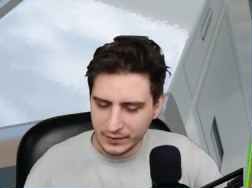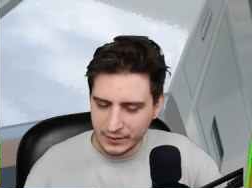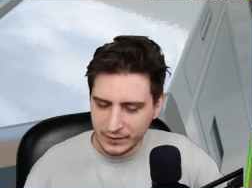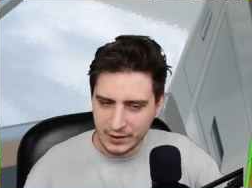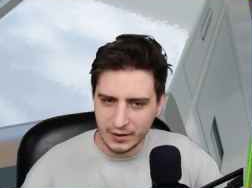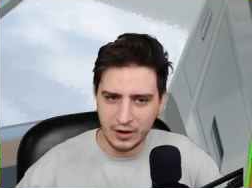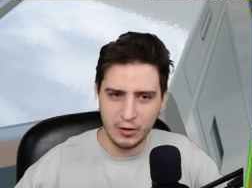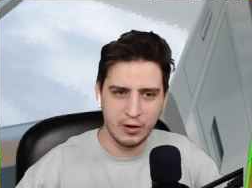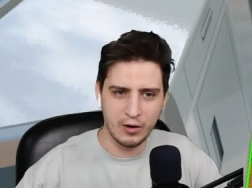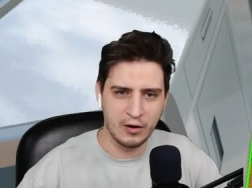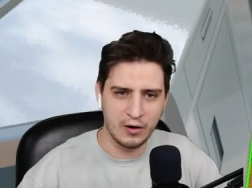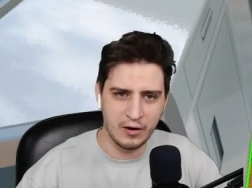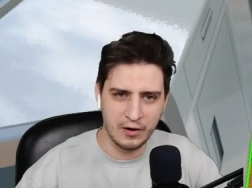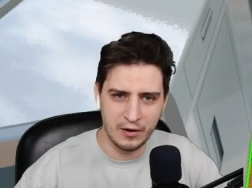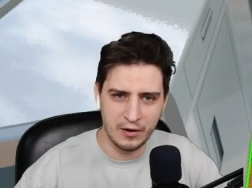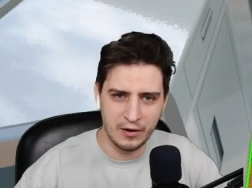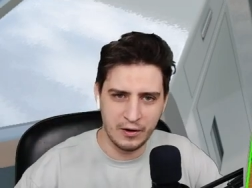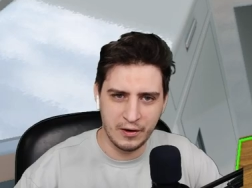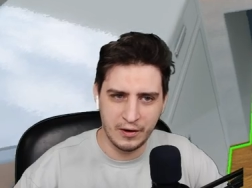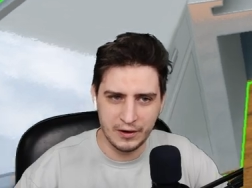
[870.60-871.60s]

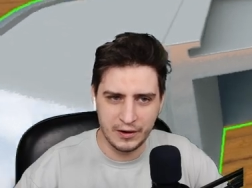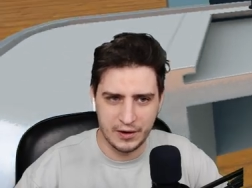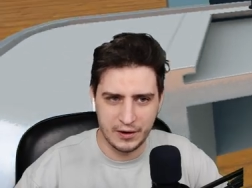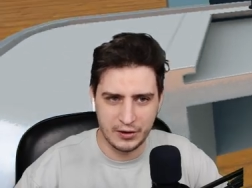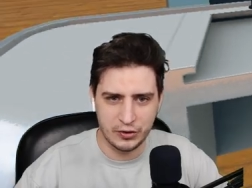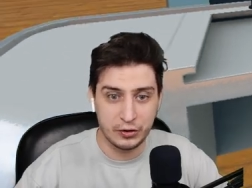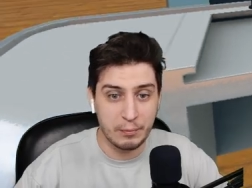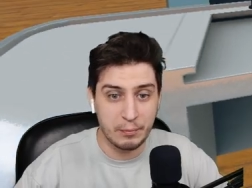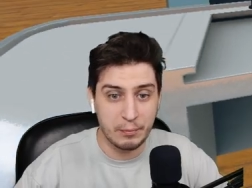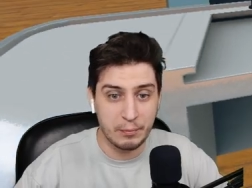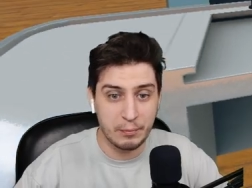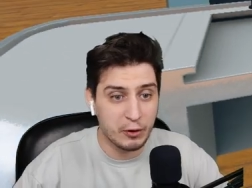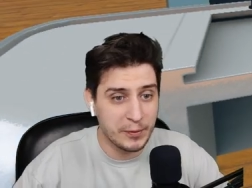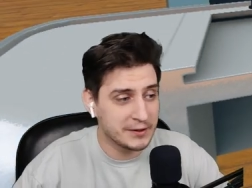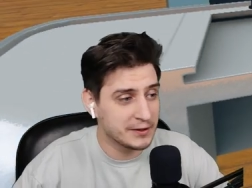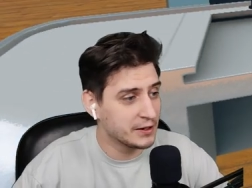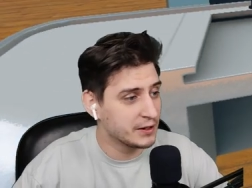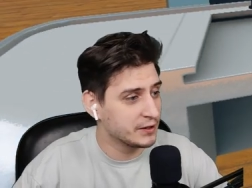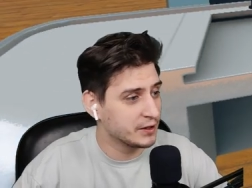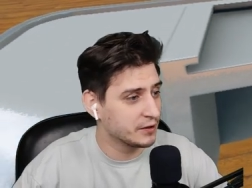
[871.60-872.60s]
Ой, хорошо. Да
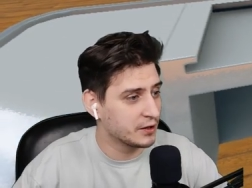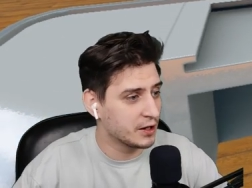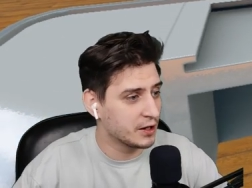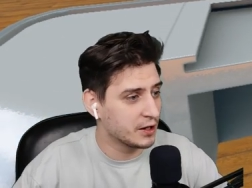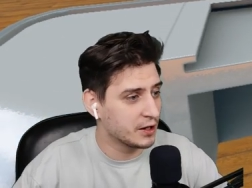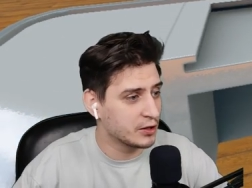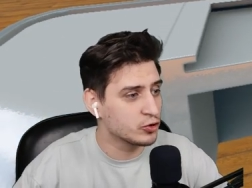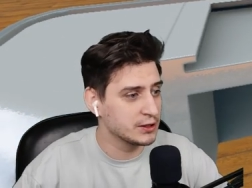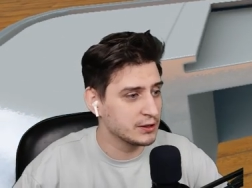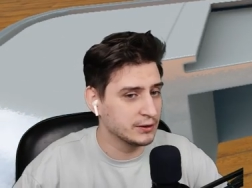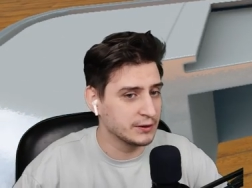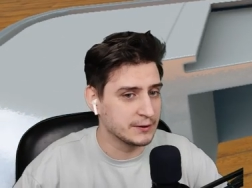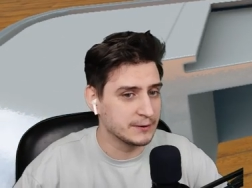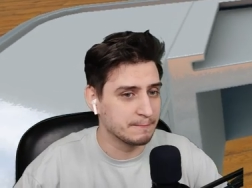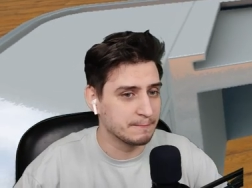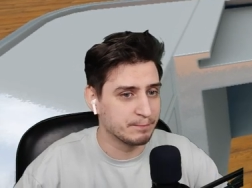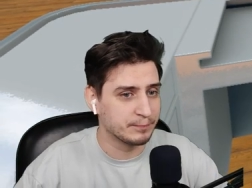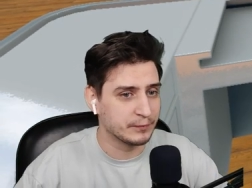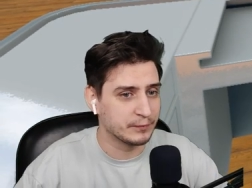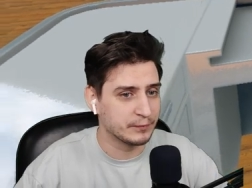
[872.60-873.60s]
покупателей нет. А что делать?
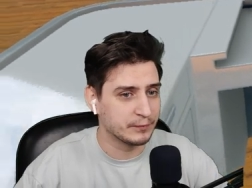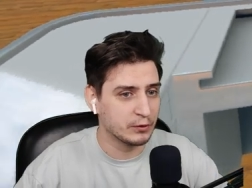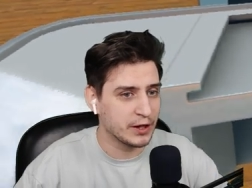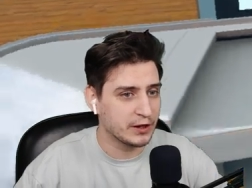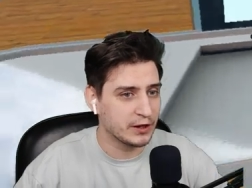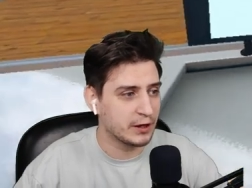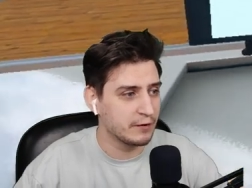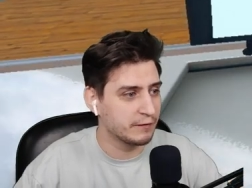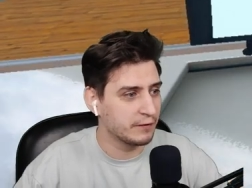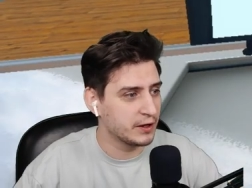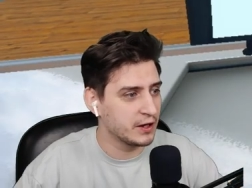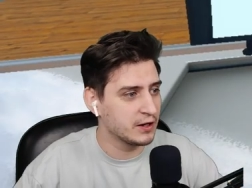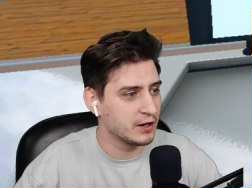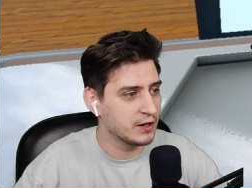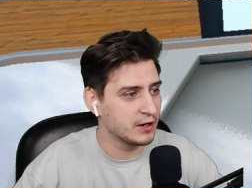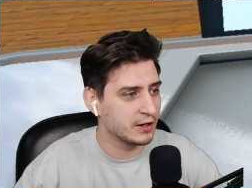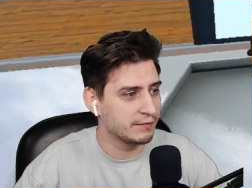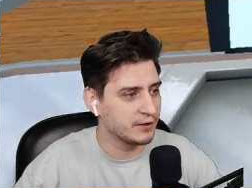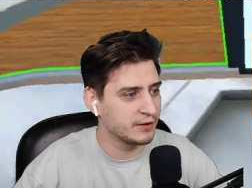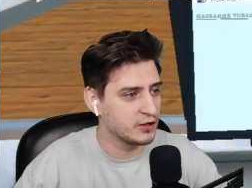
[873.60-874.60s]
Вот так кофеи,
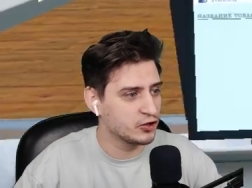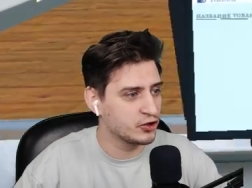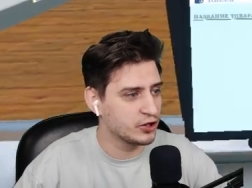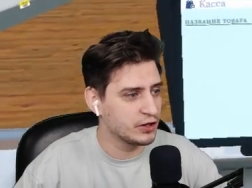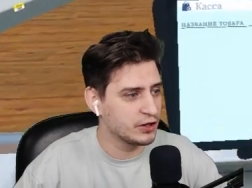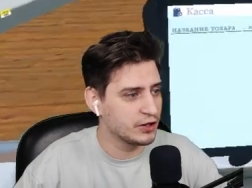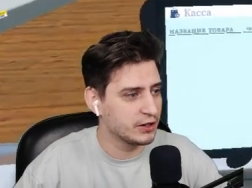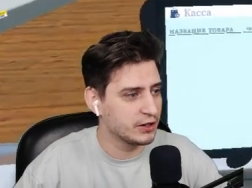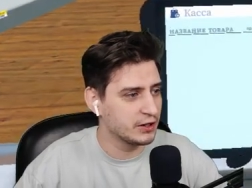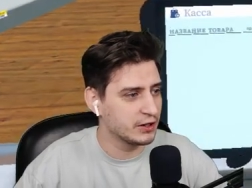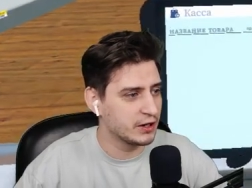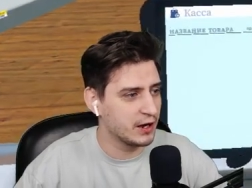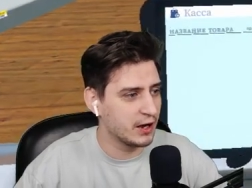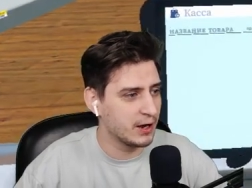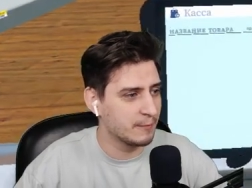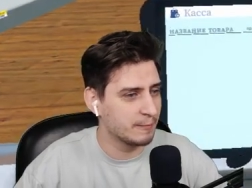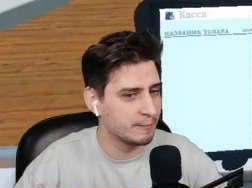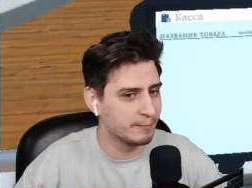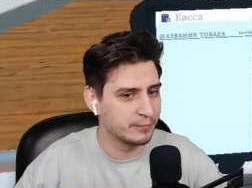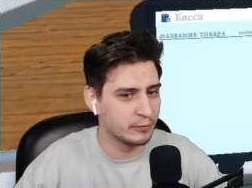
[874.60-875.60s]
кофеи, чаи
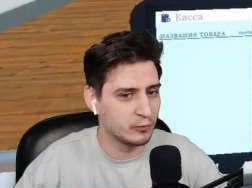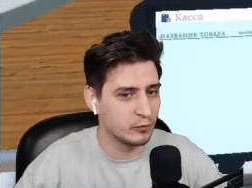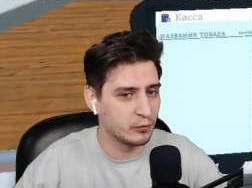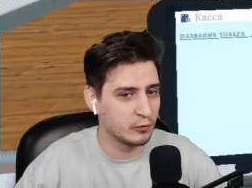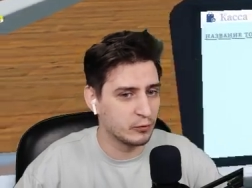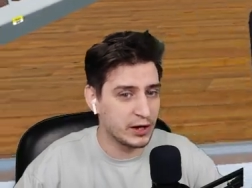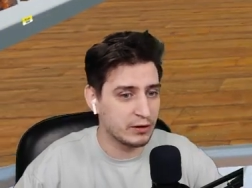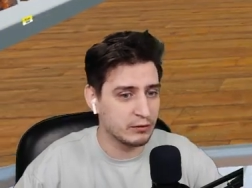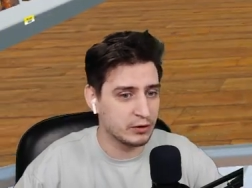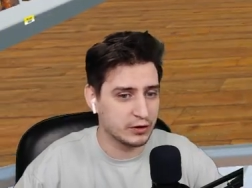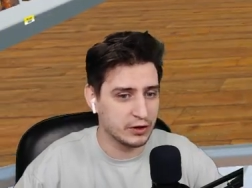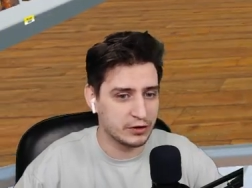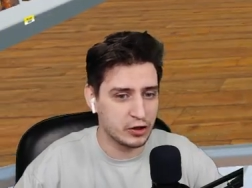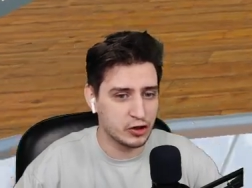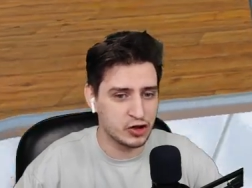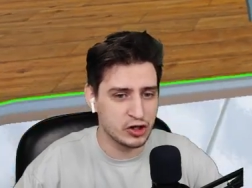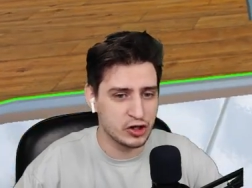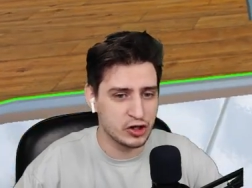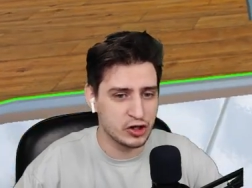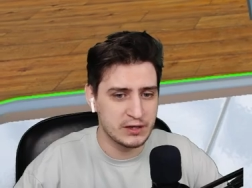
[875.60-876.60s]
гоняем. Вот так вот это
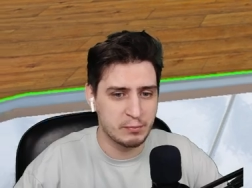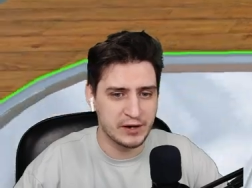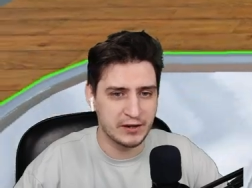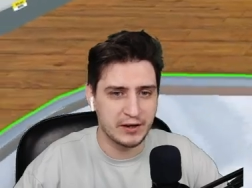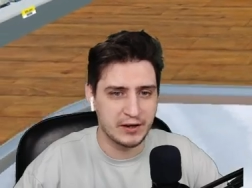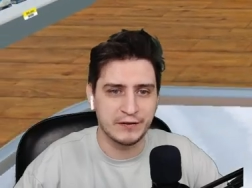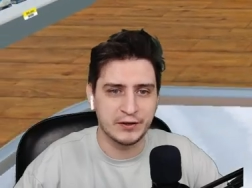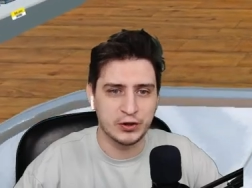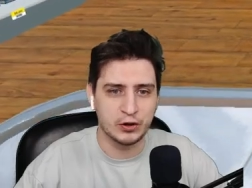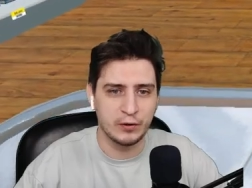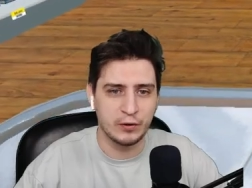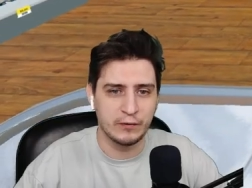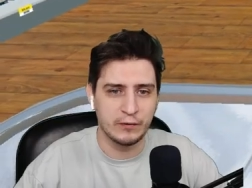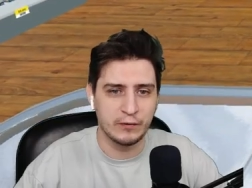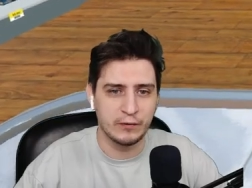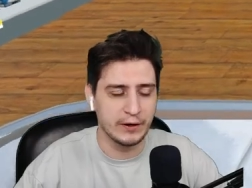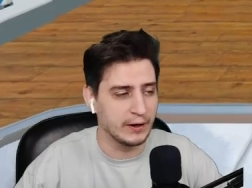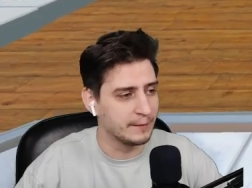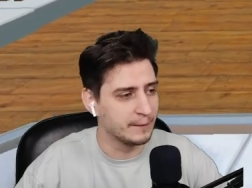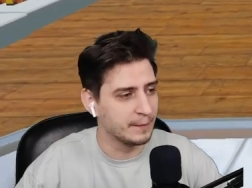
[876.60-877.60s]
жизнь
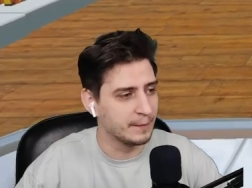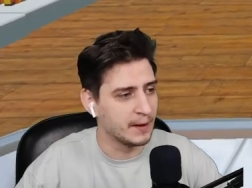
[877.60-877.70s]
продавцовая.